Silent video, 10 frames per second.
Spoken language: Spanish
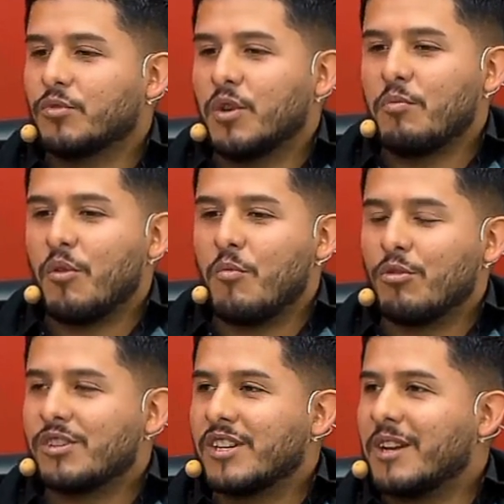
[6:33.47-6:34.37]
Tuvimos
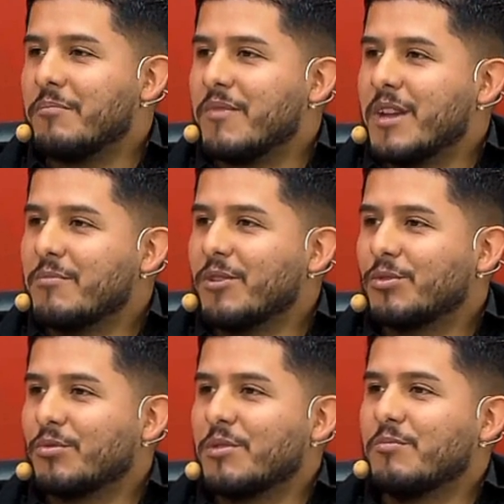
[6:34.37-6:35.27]
música en vivo,
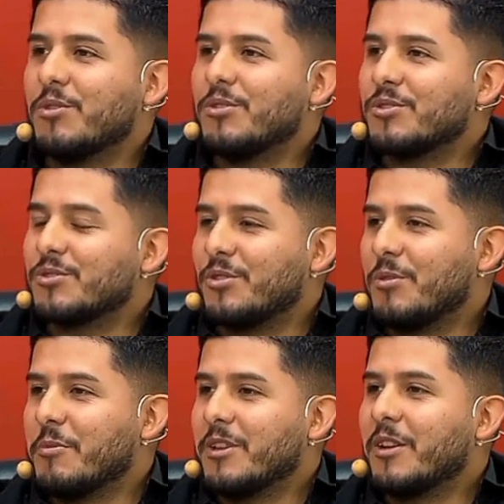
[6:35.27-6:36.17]
tuvimos
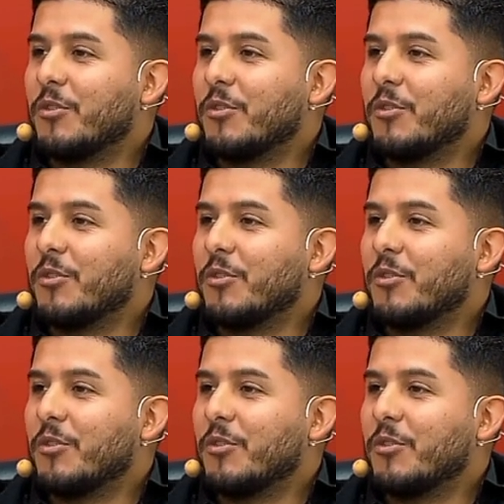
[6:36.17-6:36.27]
comida,